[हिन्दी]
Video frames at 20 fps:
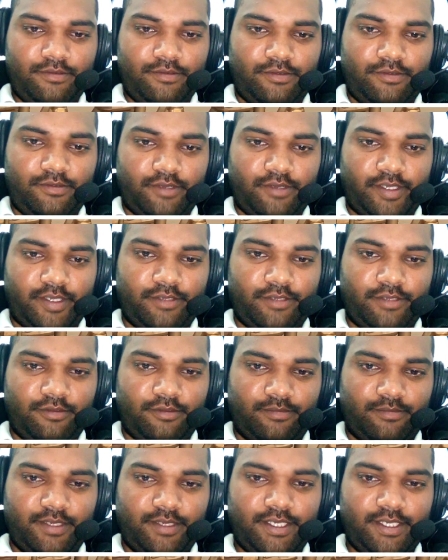कॉइन
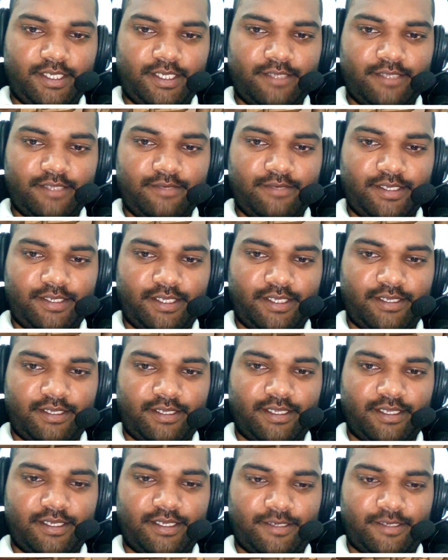तो मिल गया तो लेकिन
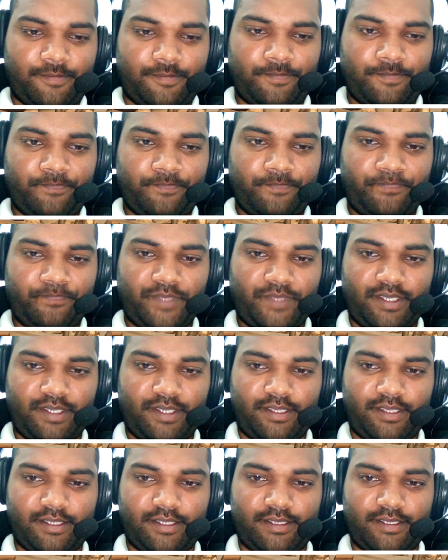देखा
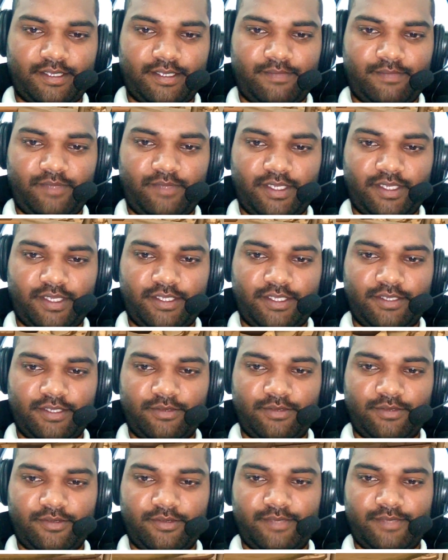कितना डेंजर
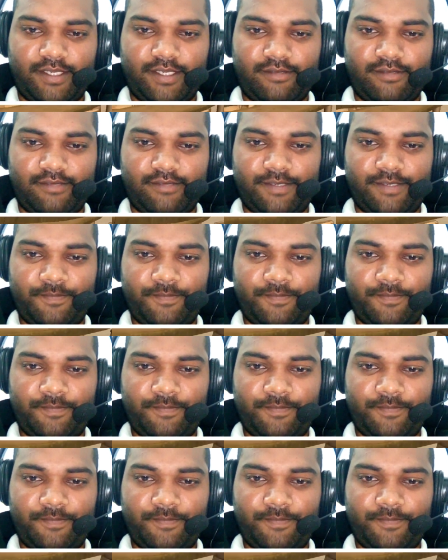रोड बनल है